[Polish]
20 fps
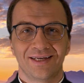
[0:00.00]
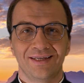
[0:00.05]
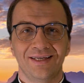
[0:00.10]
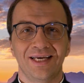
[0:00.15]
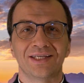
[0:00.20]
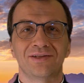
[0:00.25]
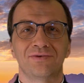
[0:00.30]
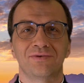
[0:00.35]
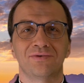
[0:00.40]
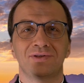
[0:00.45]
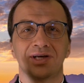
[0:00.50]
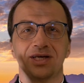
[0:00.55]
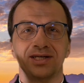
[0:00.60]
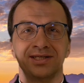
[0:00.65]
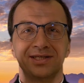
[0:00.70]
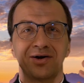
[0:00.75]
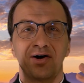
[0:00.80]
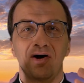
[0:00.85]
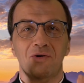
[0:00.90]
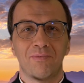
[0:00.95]
Jezus
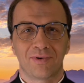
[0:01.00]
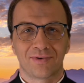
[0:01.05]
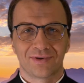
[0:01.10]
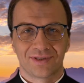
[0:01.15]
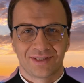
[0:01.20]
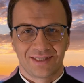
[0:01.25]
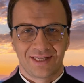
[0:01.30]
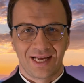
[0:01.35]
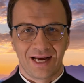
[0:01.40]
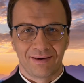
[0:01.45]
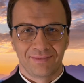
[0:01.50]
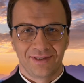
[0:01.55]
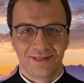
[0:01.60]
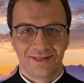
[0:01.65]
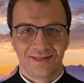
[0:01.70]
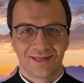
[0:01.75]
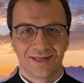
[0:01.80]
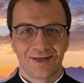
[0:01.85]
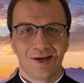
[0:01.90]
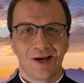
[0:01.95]
jest obok z
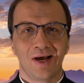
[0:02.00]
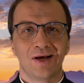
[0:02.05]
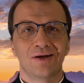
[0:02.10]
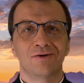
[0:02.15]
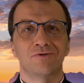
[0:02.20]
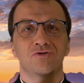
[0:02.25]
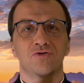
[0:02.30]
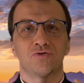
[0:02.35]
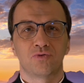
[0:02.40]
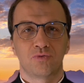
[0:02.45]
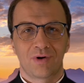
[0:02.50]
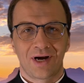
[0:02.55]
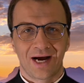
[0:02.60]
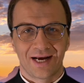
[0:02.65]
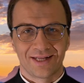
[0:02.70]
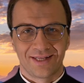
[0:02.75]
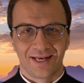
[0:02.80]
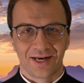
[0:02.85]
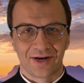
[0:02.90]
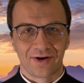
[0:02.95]
nami,
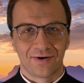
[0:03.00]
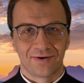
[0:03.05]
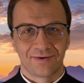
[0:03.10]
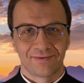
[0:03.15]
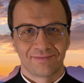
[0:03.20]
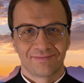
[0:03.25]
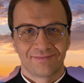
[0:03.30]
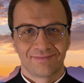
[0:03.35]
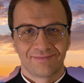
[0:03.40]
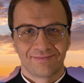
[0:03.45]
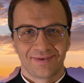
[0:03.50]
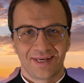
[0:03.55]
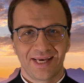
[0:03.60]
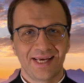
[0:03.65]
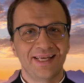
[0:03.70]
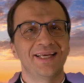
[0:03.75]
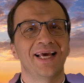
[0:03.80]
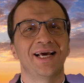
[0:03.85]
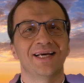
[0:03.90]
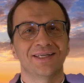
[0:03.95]
słucha tego
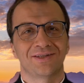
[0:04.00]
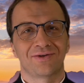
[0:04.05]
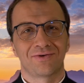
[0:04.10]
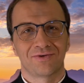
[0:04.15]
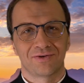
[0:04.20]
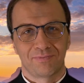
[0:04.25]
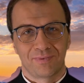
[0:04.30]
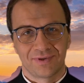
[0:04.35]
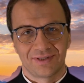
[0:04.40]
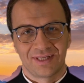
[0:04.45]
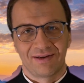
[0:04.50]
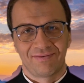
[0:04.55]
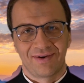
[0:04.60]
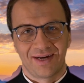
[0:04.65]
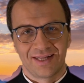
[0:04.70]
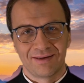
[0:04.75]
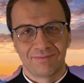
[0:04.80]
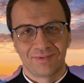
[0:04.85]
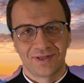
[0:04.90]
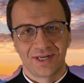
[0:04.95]
i nie jest
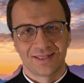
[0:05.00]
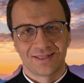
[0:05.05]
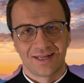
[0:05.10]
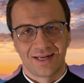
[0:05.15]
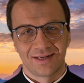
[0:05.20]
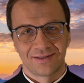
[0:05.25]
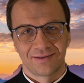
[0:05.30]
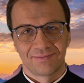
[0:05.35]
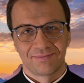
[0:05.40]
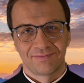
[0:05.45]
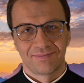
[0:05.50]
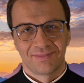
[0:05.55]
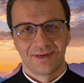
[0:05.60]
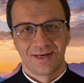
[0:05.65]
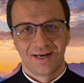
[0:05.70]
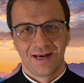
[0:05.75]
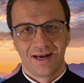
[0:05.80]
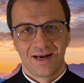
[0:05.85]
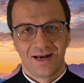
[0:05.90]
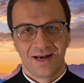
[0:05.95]
rozpoznawany przez nas.
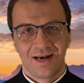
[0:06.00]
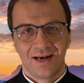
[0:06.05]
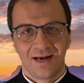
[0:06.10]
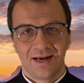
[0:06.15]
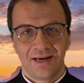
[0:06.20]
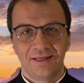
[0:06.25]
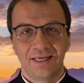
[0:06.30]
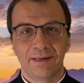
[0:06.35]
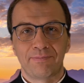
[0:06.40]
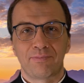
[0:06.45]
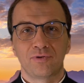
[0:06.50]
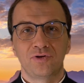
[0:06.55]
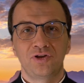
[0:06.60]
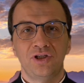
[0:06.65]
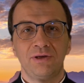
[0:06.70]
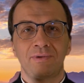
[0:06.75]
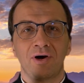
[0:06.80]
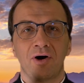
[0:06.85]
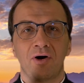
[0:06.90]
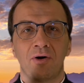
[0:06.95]
Nie
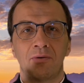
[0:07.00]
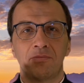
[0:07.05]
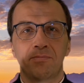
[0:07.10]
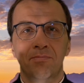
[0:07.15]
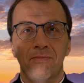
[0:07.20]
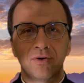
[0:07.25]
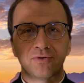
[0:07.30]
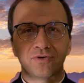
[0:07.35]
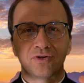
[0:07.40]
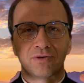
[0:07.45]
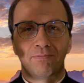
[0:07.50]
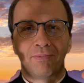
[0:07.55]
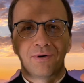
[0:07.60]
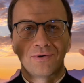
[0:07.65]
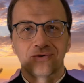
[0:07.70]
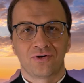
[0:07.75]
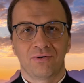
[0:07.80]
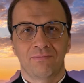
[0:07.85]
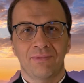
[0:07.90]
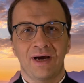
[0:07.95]
prosimy o moc
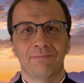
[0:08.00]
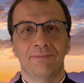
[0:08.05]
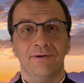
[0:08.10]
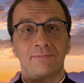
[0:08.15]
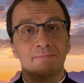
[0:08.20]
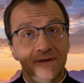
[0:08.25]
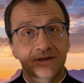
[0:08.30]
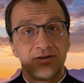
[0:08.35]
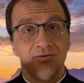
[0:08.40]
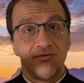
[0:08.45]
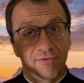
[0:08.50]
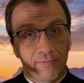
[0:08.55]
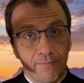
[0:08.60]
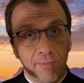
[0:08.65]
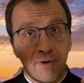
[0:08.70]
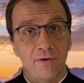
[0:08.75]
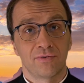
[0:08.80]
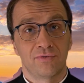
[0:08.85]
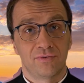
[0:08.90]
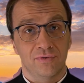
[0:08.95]
Bożą, aby być w
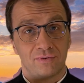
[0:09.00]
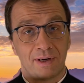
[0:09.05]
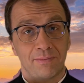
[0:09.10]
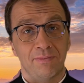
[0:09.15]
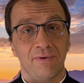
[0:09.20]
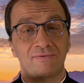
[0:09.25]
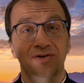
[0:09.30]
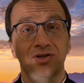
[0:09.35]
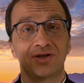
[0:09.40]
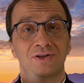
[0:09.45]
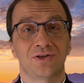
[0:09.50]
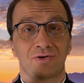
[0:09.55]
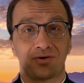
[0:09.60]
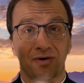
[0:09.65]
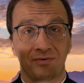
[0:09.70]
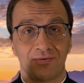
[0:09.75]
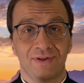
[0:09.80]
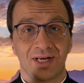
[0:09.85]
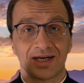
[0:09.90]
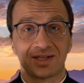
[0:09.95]
Bogu, aby
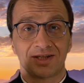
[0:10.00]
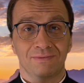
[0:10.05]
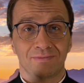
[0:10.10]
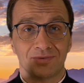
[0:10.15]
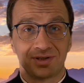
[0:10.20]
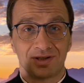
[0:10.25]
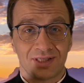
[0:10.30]
wszystko w naszym